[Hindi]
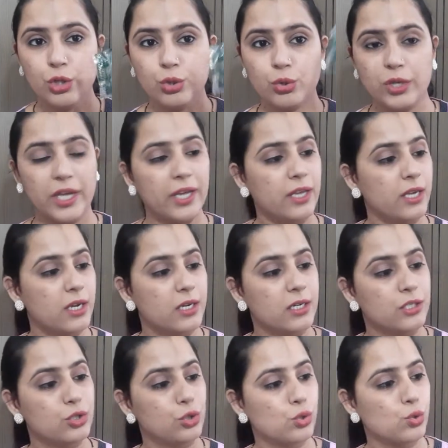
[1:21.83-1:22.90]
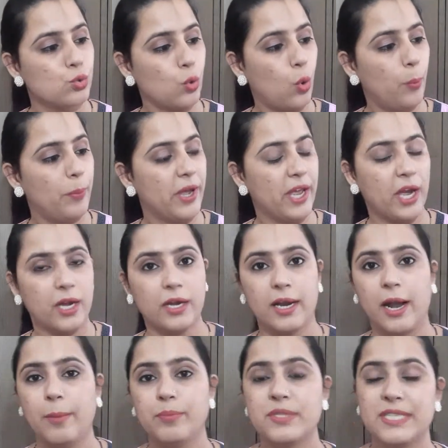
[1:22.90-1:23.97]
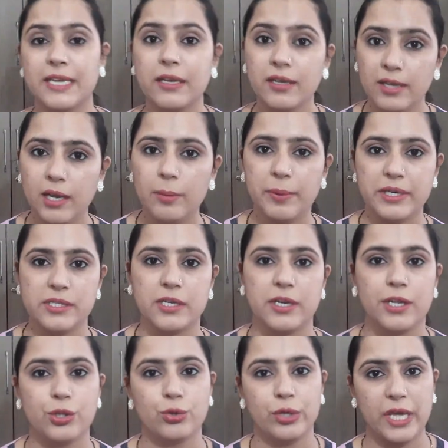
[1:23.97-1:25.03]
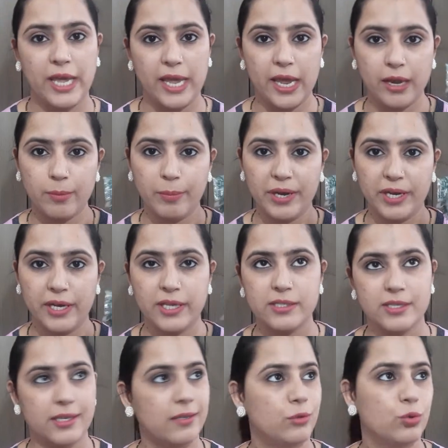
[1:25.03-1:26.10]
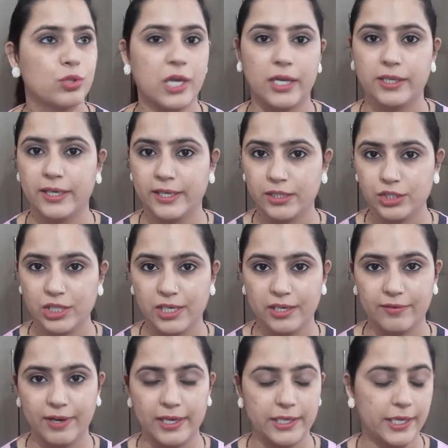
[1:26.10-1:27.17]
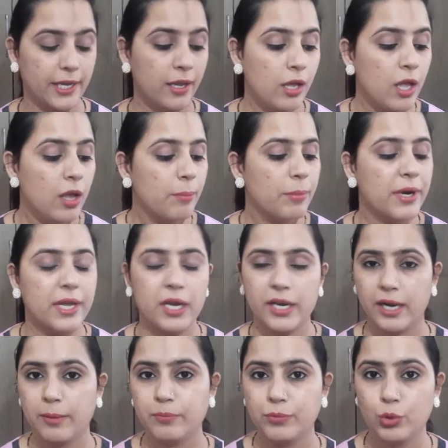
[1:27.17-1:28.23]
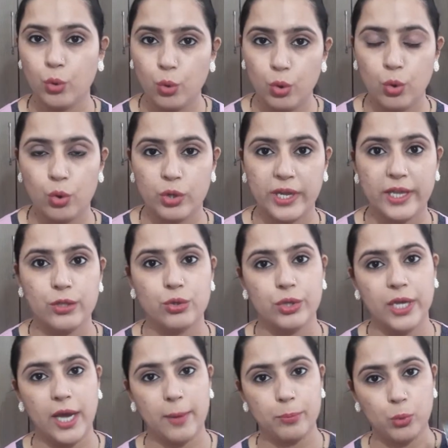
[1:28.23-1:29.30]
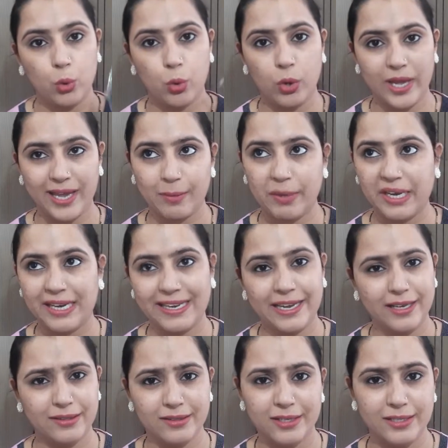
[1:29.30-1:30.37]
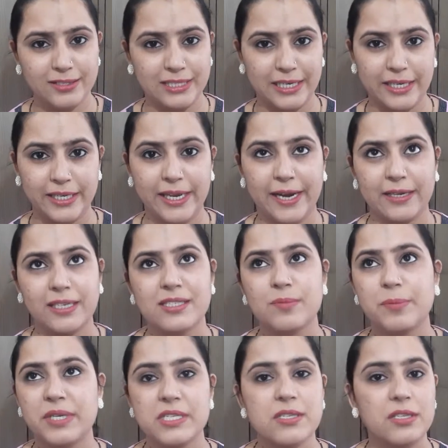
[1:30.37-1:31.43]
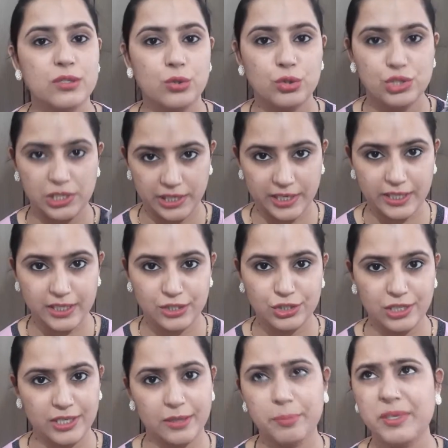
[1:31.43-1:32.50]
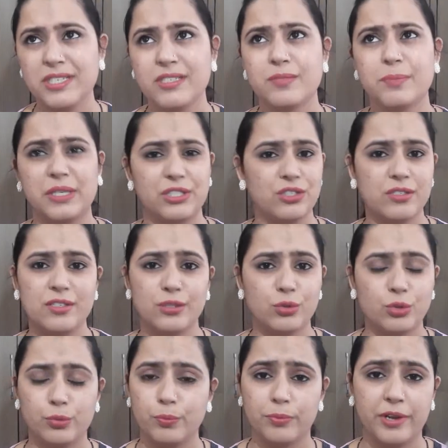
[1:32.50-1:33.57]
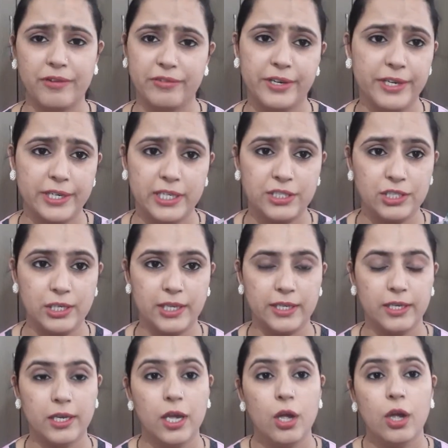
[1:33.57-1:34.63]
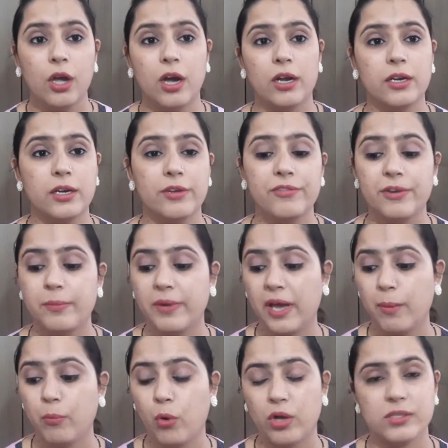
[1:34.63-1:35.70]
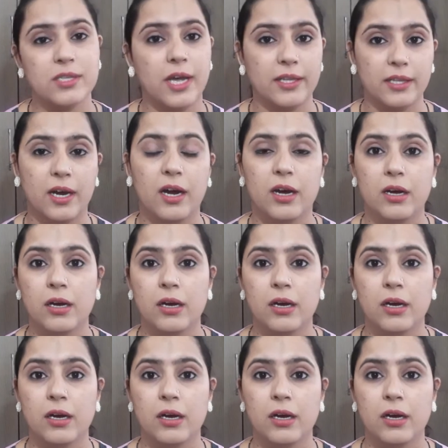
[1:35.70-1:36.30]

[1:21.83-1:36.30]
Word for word: तो ये जो सोप है अगर आप सिंगल पर्सन है तो ये एक महीने से तो ज़्यादा ही चलने वाली है बट अगर आप दो लोग हैं तो ये आपको एक महीने के अंदर चलेगी एटलीस्ट बीस दिन तो चलेगी ही चलेगी बीस पच्चीस दिन तो डेफिनेटली चलेगी अगर फिर भी आप बहुत ज़्यादा